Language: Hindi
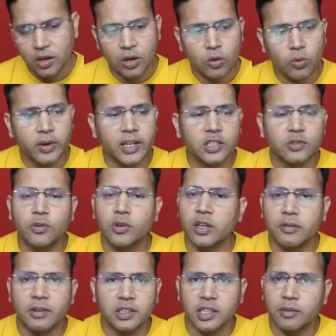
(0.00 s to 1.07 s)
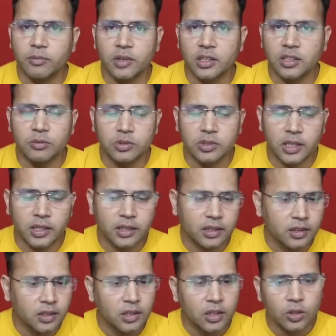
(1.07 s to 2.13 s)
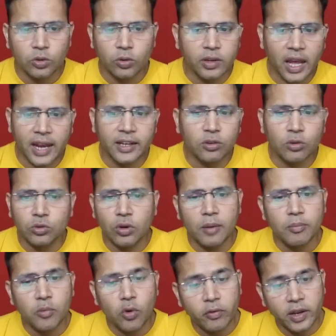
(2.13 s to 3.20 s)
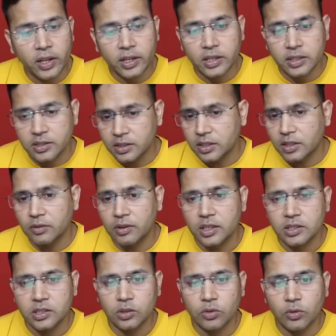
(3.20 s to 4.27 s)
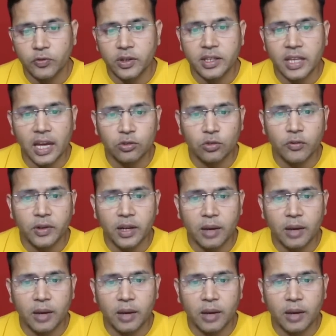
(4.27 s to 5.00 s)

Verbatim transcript: क्वीन एच फोर के बाद गेम खत्म हो जाएगा तो नाइट को तो आप मूव नहीं कर सकते वहाँ से तो फिर या तो फिर